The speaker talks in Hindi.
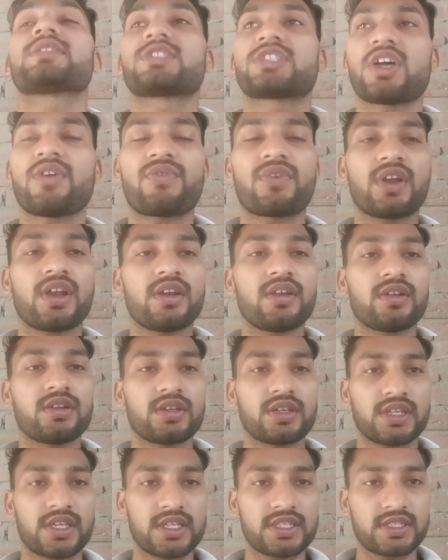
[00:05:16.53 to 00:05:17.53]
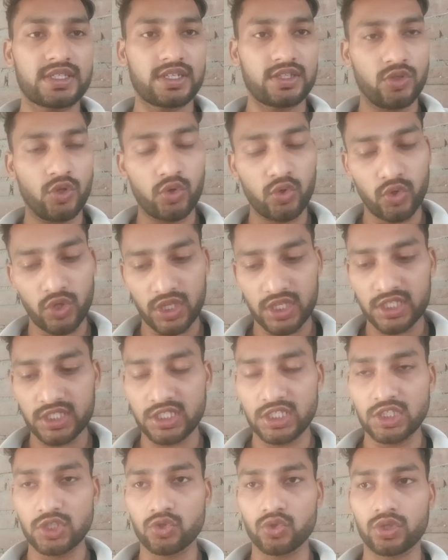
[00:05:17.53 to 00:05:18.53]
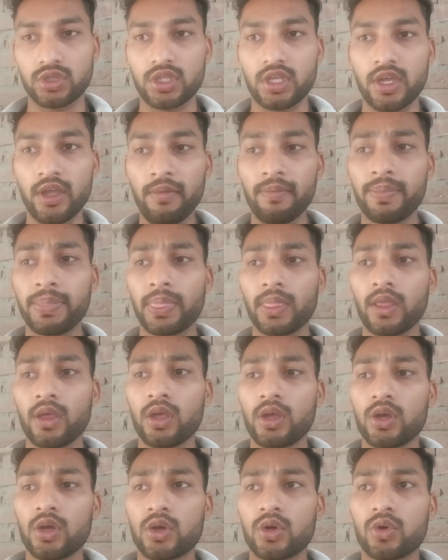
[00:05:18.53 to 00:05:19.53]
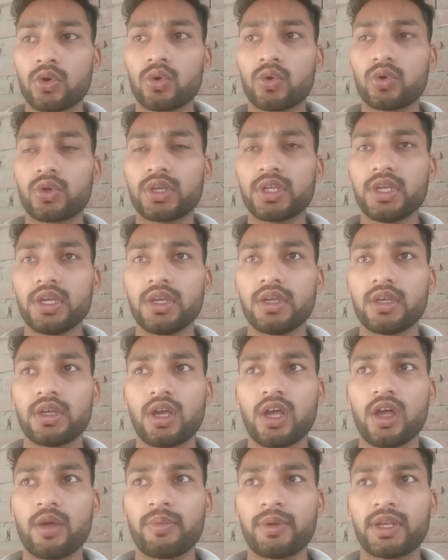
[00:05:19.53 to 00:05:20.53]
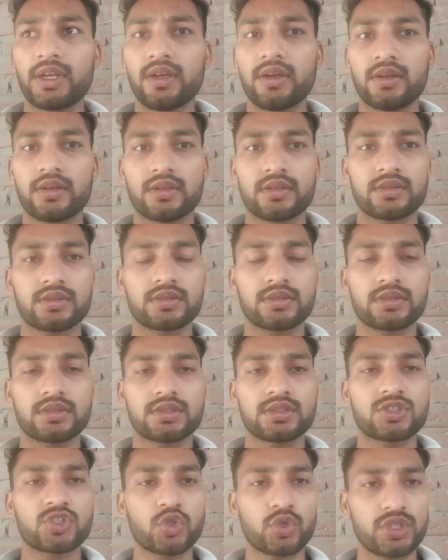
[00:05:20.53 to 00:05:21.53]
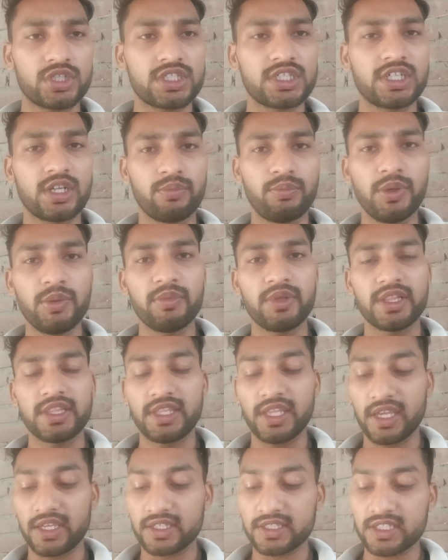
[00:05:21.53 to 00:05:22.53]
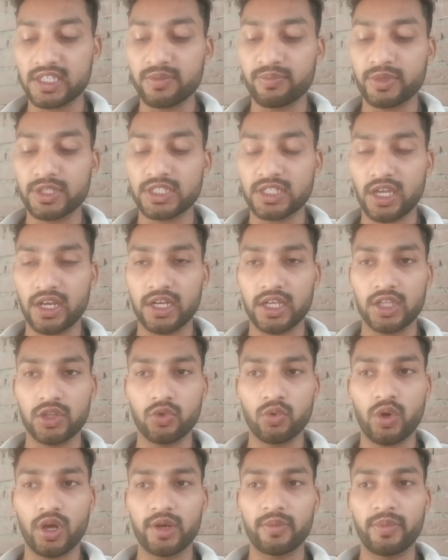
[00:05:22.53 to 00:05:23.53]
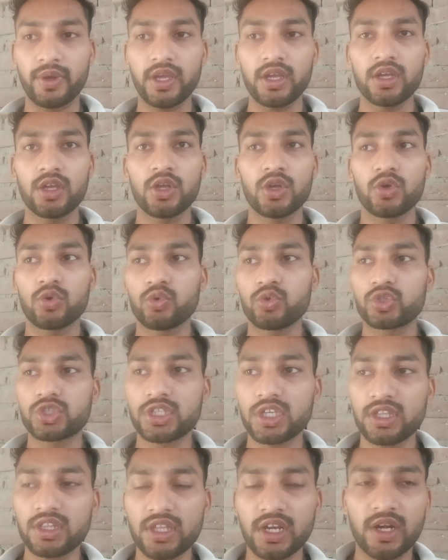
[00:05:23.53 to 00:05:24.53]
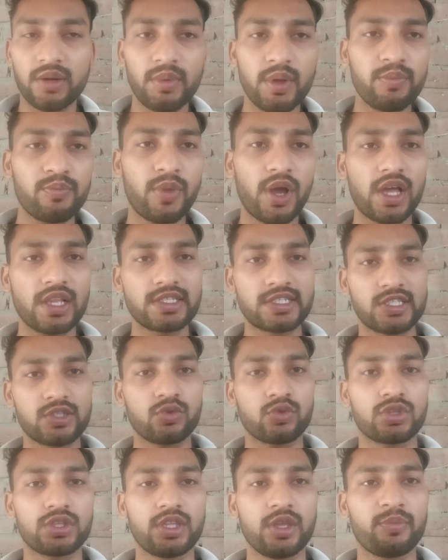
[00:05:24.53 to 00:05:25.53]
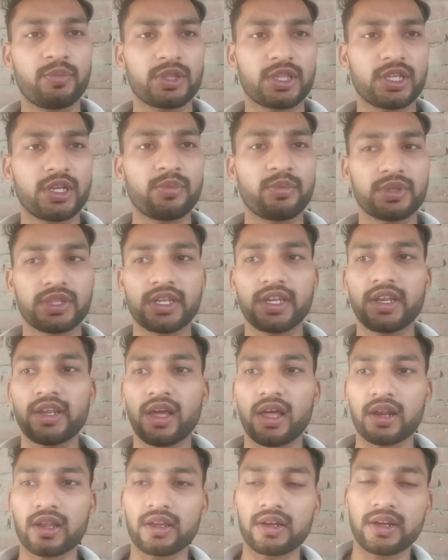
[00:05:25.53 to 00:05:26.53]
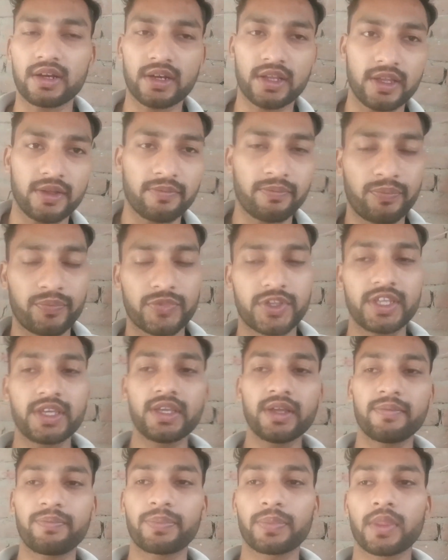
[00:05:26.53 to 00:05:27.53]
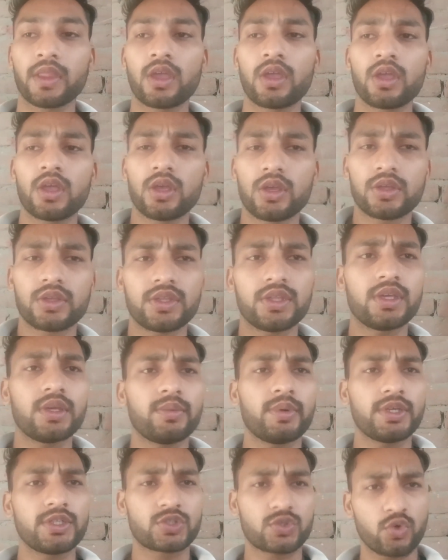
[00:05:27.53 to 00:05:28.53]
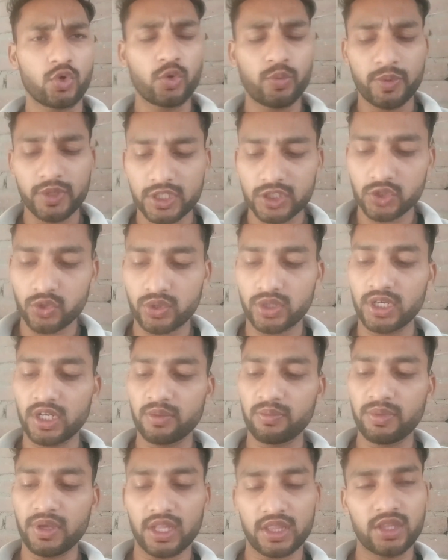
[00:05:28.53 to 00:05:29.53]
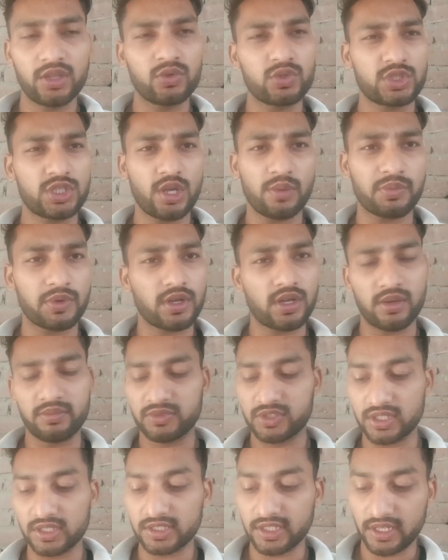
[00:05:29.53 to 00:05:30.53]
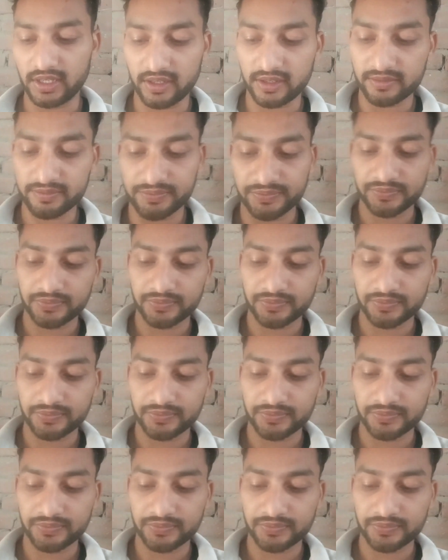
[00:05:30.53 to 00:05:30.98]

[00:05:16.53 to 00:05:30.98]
जाफरान केसर दोनों ही की चीज़ होती है और ये आप है ना छोटी सी डब्बी मिलती है किसकी पंसारी की दुकान पे उसके अंदर है ना भाई बाल से होती है पतले पतले लाल कलर के ठीक है ये भाई सौ रुपये की छोटी डिब्बी आती है उससे आपका काम चल जाएगा